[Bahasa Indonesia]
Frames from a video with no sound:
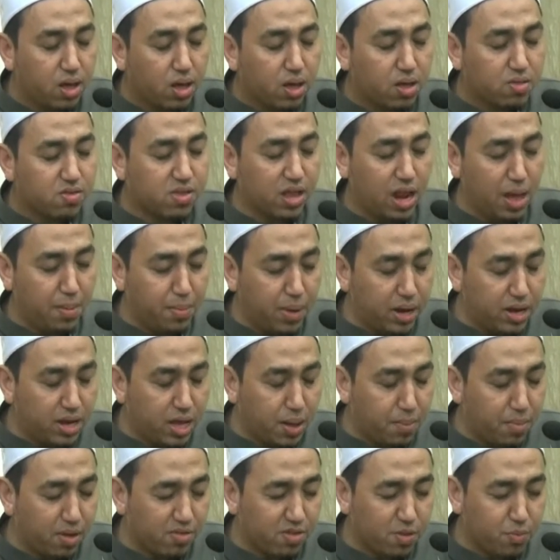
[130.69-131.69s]
selama dia
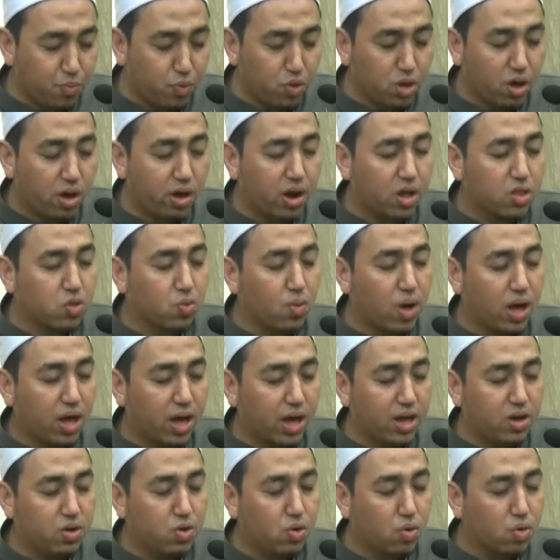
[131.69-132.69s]
masih punya orang tua
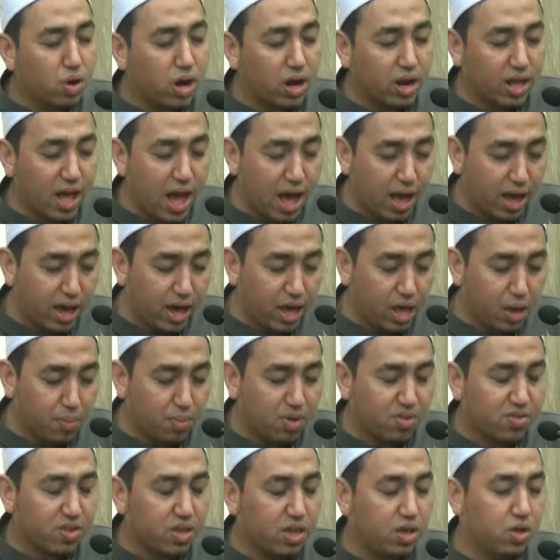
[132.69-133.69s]
kandung dan kakek yang
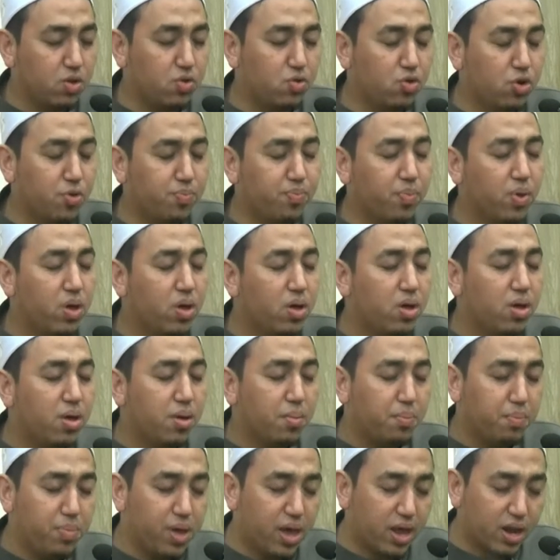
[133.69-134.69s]
masih hidup
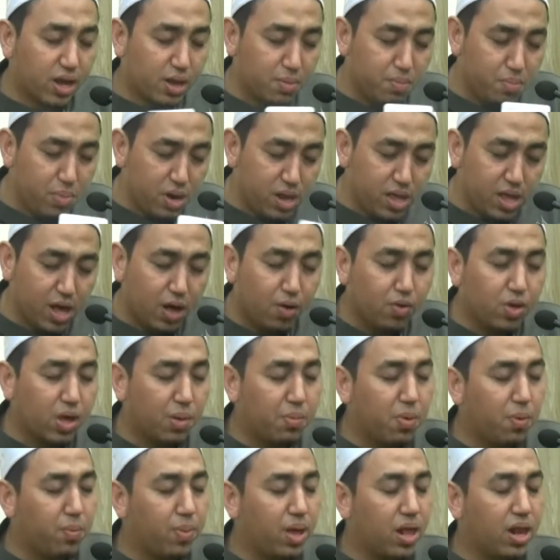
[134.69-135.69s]
biarkan beliau yang
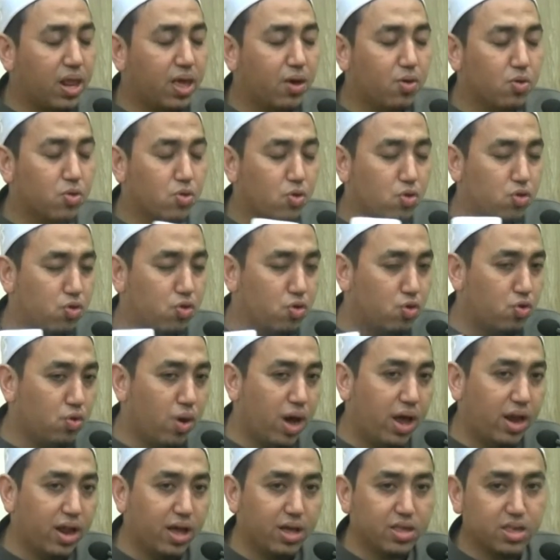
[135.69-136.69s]
memilih untuk jodoh
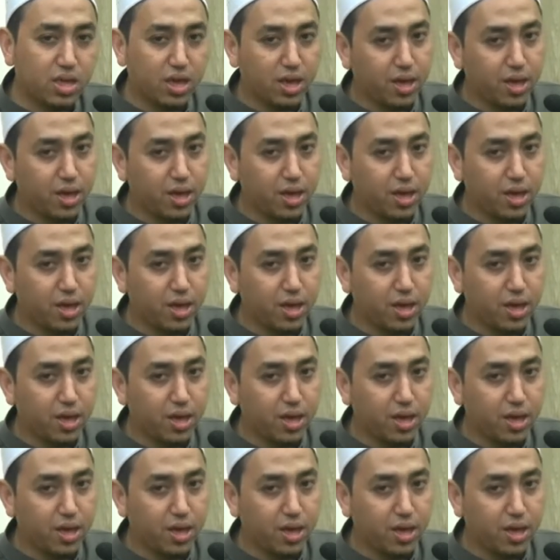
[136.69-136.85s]
anaknya